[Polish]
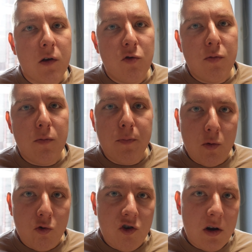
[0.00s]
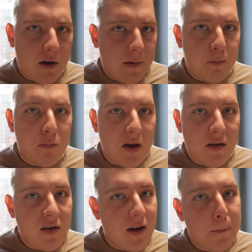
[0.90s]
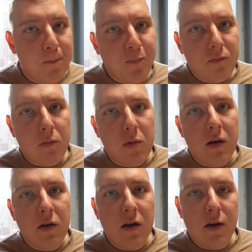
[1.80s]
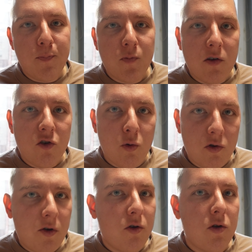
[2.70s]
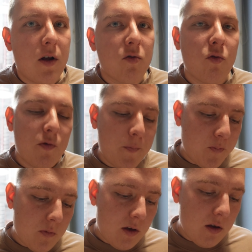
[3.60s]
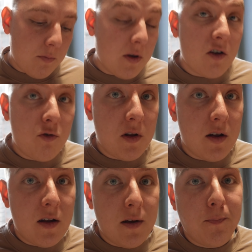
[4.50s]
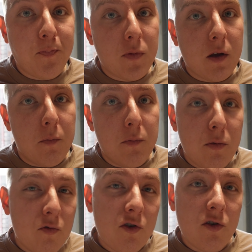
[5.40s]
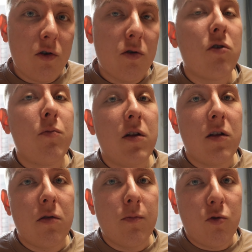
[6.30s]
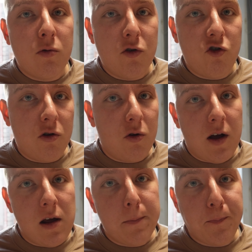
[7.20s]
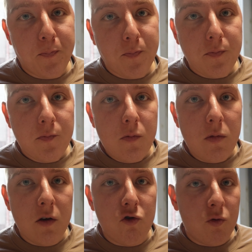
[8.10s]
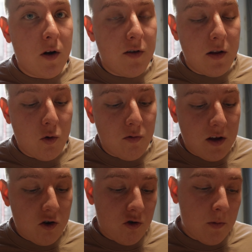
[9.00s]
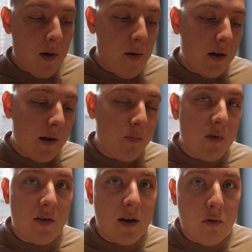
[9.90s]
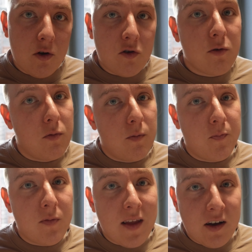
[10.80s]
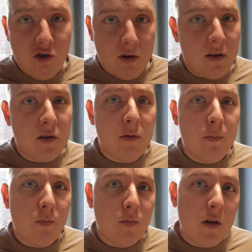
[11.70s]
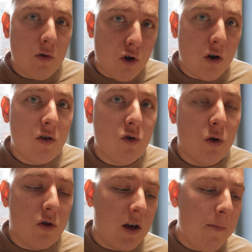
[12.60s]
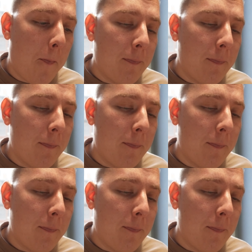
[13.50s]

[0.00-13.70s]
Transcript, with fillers: lubią połączenia mięsa i słodkich dodatków. Bita śmietana, mimo wszystko odrobinę słodyczy dodaje, żurawina również. Sam sos także jest trochę słodki,